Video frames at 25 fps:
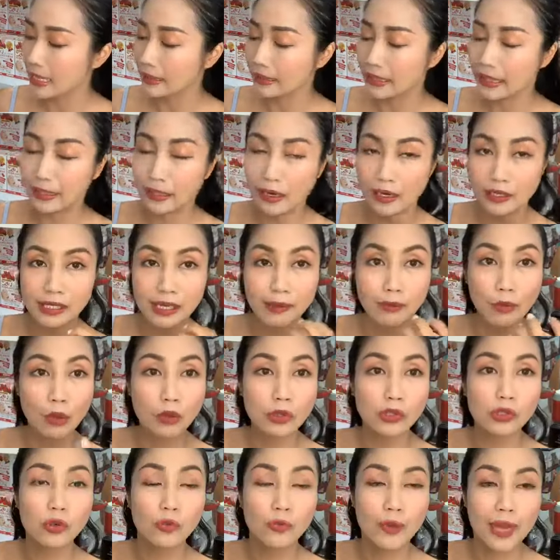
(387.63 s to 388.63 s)
Thì nó sẽ
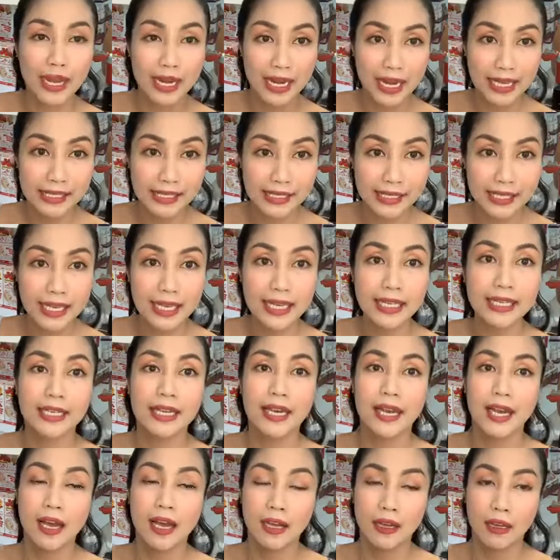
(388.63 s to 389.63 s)
bổ sung elastin,
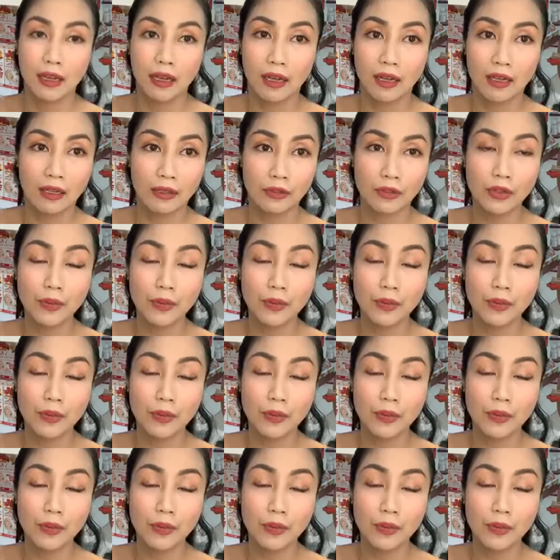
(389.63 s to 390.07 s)
à,